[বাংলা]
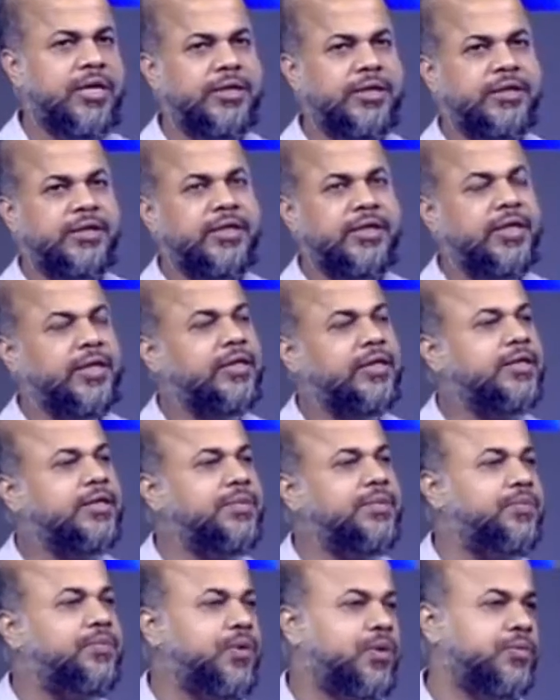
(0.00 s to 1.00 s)
তো এক্স রে দেখলে
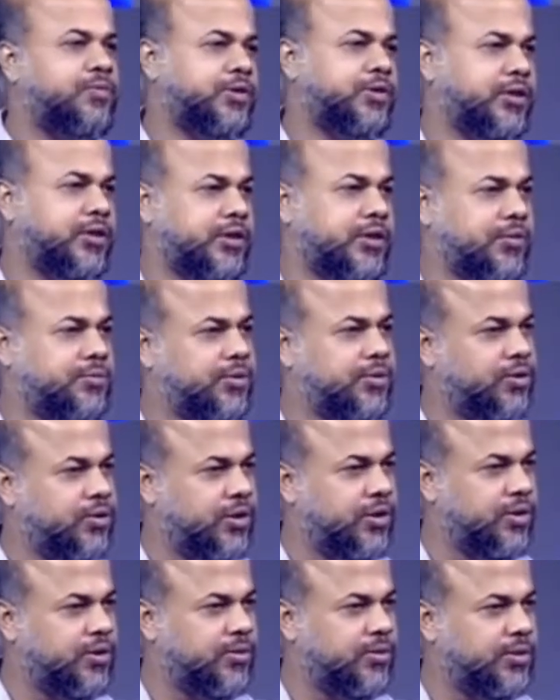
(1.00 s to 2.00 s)
সিম্পল বোঝা যায়
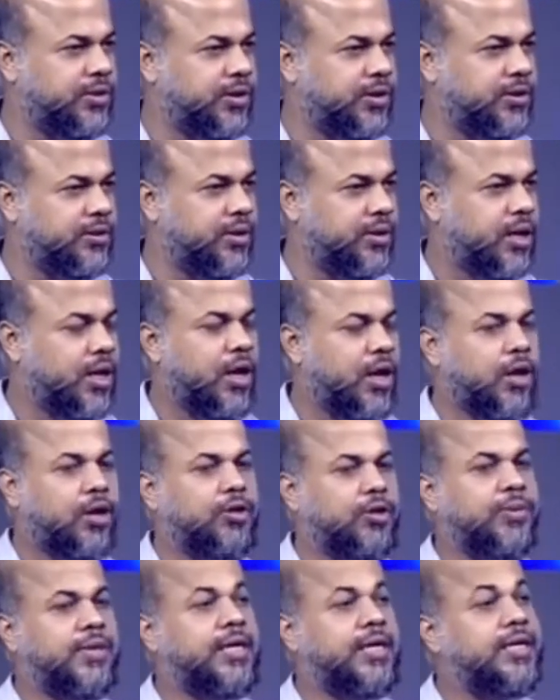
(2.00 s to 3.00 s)
ভিতরে কি অবস্থা আছে
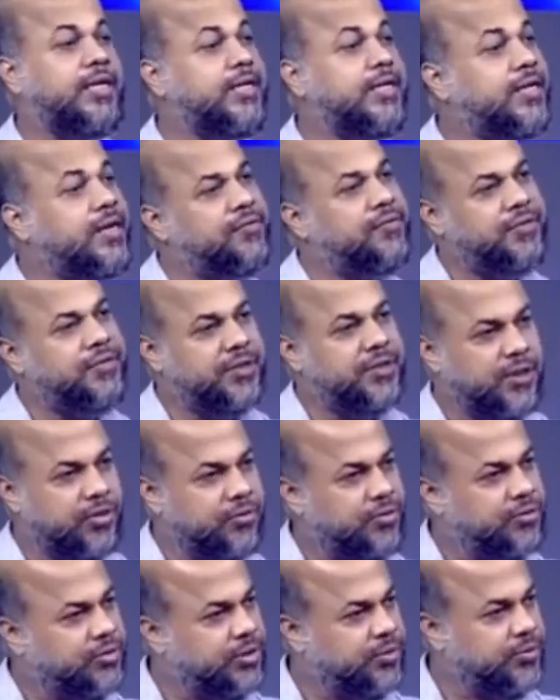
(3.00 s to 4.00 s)
অথবা ক্লিনিক্যাল ফিচার
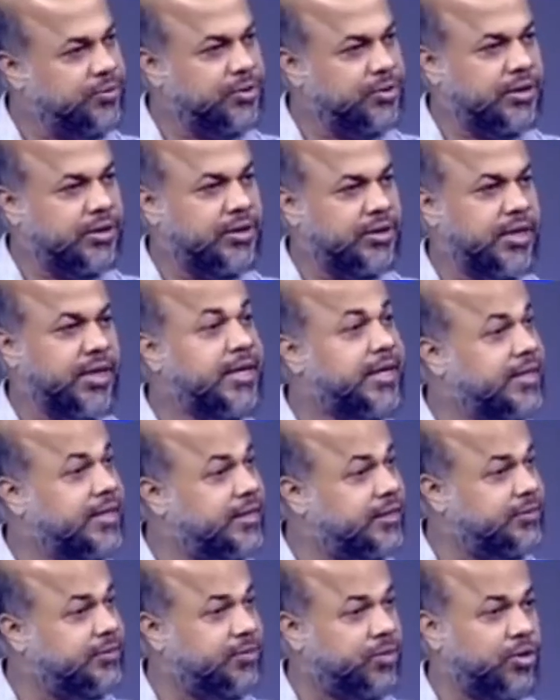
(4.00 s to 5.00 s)
অনুযায়ী বোঝা যায়
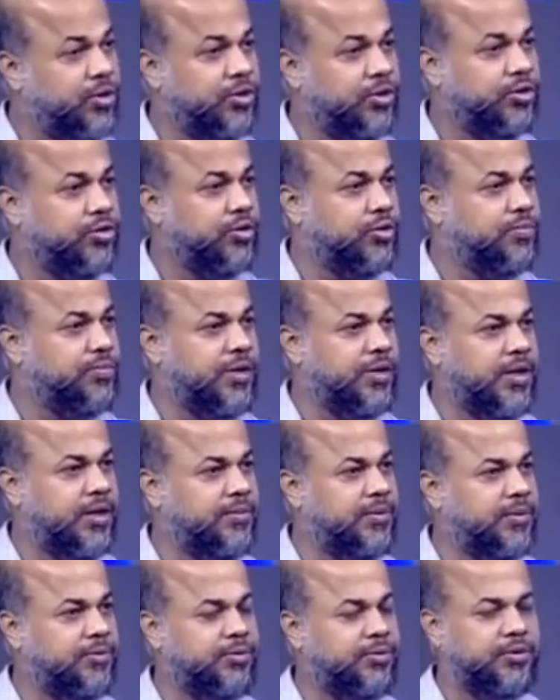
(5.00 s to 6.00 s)
এইজ বয়স সব মিলে
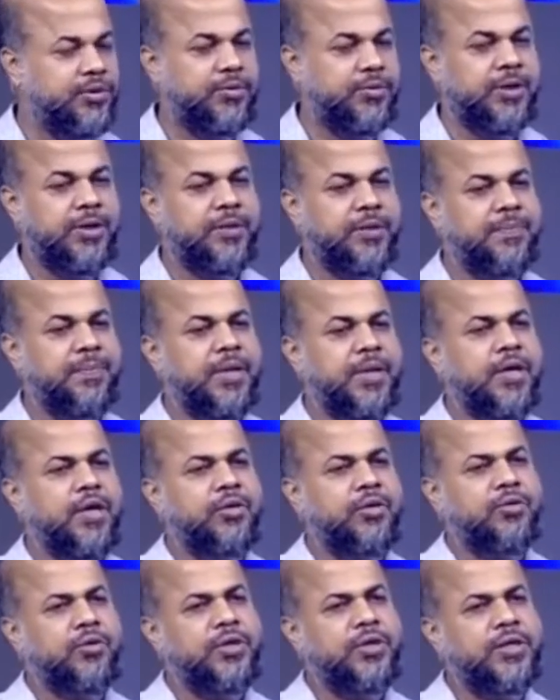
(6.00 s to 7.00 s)
আমরা বুঝতে পারি
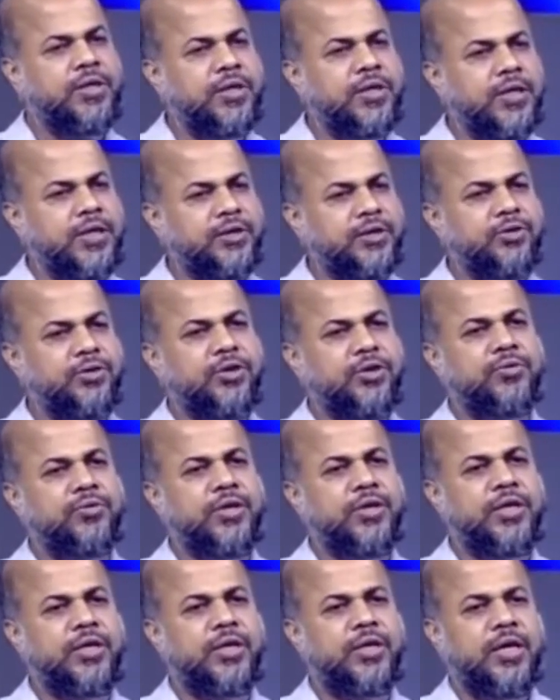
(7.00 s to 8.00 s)
তো ওই দিন থেকে যদি
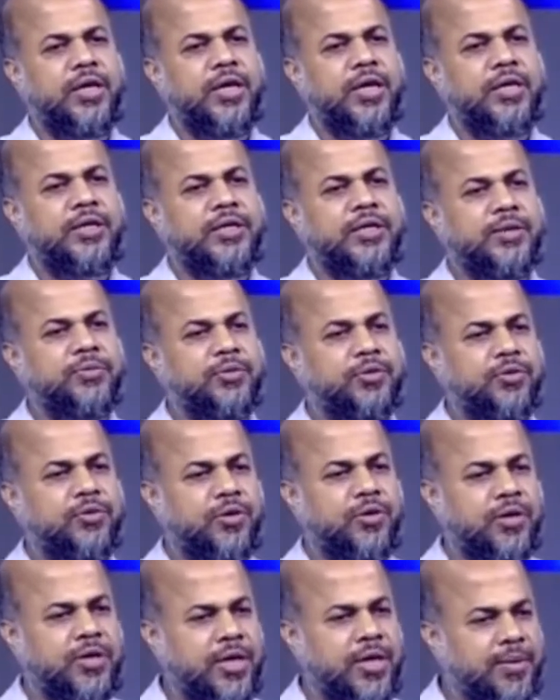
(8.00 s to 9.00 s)
রুগী ঠিকমতো
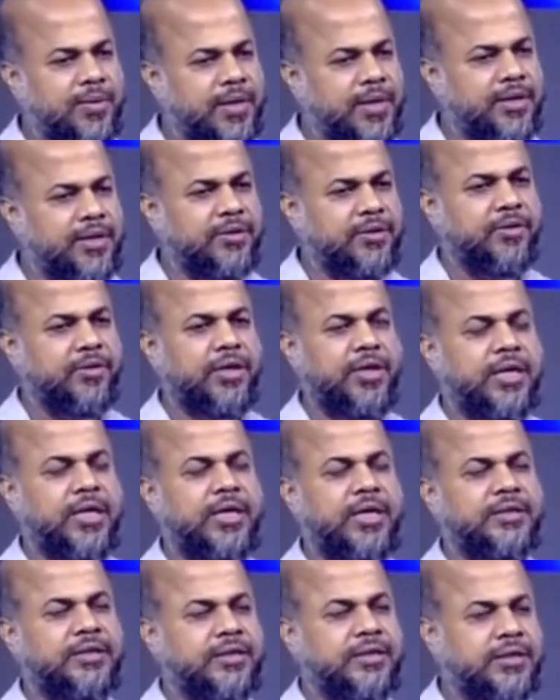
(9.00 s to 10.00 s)
রিহাবিলেট করে
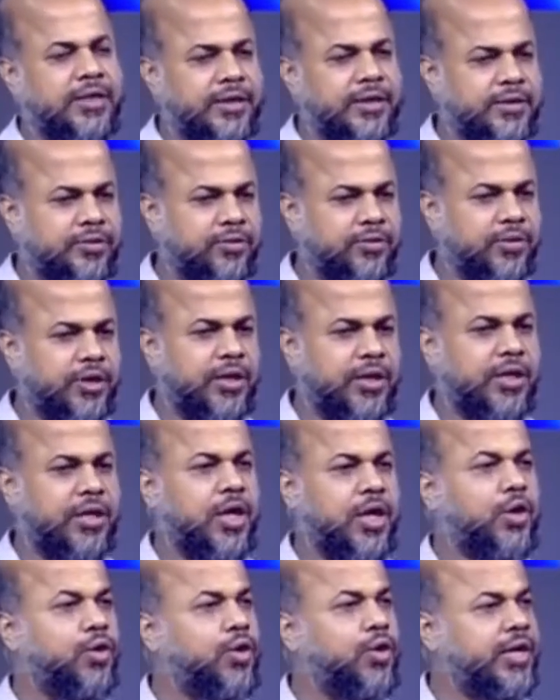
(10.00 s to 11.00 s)
এক্সারসাইজ করে
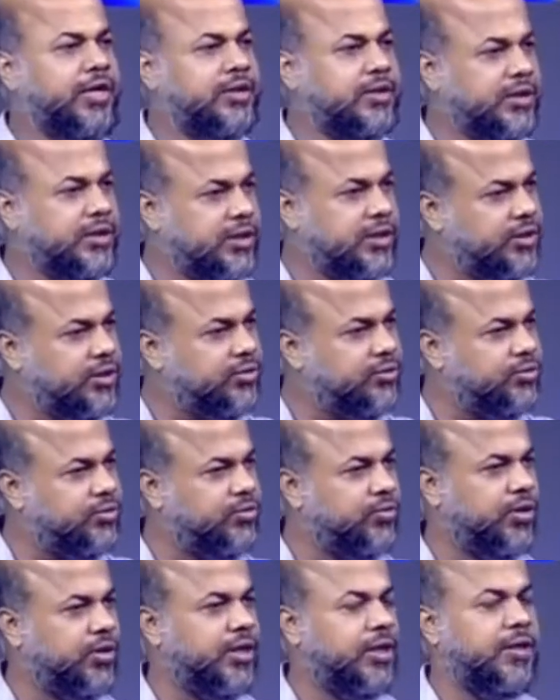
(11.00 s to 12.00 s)
ওয়েট রিডিউস
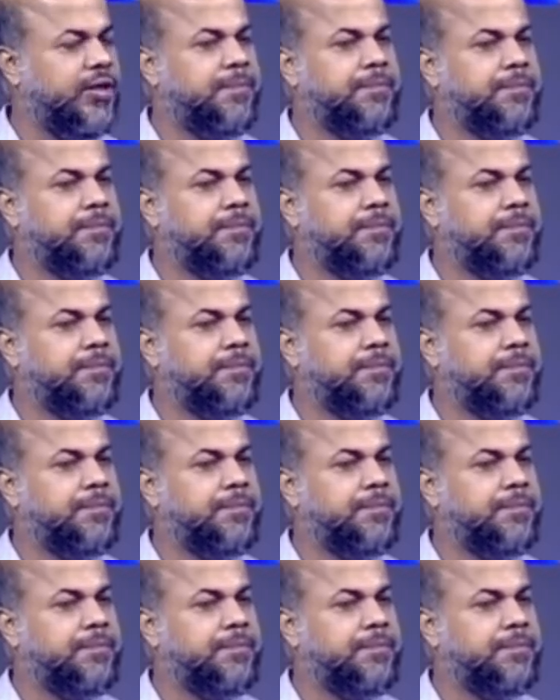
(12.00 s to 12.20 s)
করে